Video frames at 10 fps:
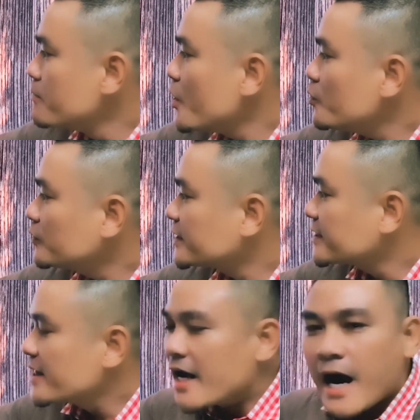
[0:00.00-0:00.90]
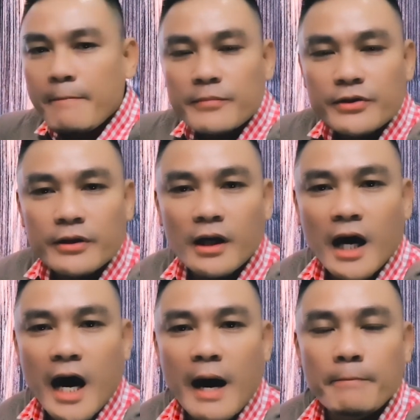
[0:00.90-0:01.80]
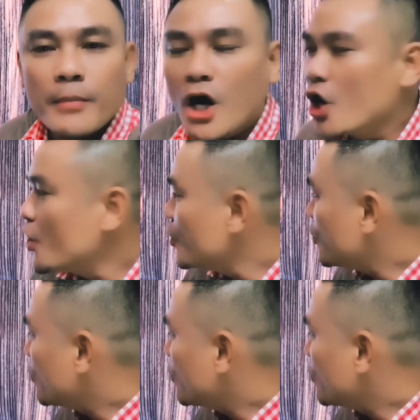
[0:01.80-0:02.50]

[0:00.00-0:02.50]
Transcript: Most, âm giữa là âm O.